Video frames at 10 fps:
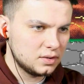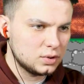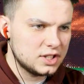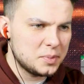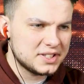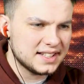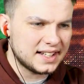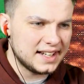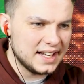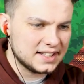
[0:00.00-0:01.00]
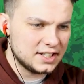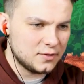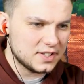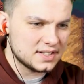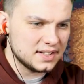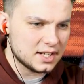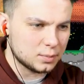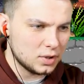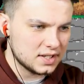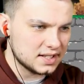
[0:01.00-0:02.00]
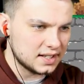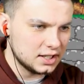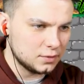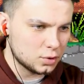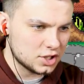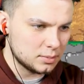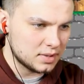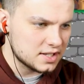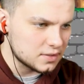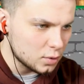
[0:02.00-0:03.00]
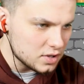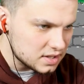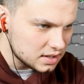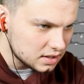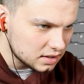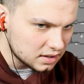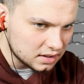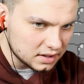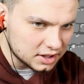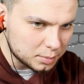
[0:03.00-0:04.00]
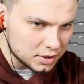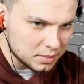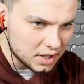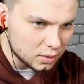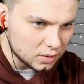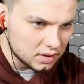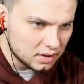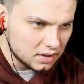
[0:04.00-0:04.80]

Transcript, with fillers: Тут типа секретки везде, их много секретов, нужно собирать звезды, э, а, я так понимаю.